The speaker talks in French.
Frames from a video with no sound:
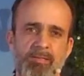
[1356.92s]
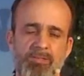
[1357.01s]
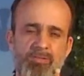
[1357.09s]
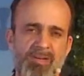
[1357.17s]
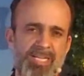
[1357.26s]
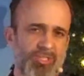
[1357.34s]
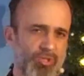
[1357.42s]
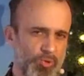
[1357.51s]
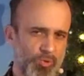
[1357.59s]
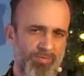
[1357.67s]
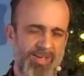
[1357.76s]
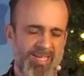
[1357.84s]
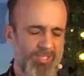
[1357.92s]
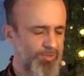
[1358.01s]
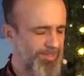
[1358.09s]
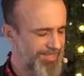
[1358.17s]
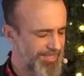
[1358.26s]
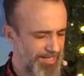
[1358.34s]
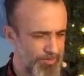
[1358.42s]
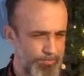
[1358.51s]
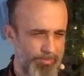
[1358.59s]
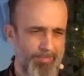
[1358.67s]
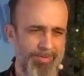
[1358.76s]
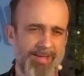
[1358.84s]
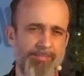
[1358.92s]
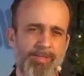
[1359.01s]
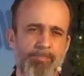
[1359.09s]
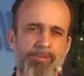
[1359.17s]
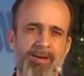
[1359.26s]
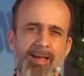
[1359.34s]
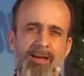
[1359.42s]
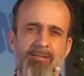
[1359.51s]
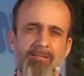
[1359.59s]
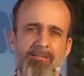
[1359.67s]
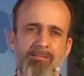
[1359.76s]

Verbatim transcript: Je crois qu'elles sont sauvées, le problème n'est pas là.